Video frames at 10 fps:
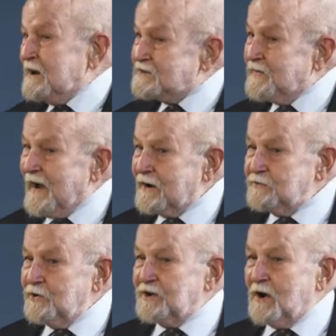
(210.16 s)
Das
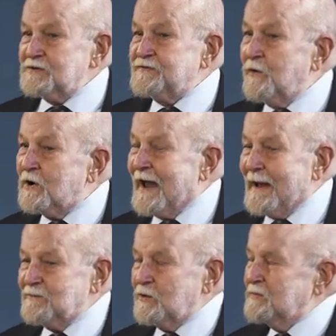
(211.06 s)
waren durchaus
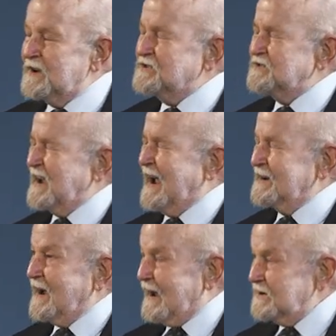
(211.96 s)
wohlhabende, um nicht zu
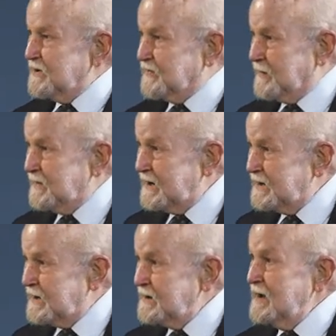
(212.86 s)
sagen reiche
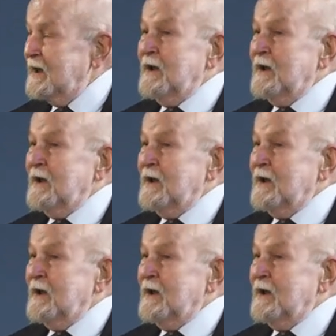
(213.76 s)
Familien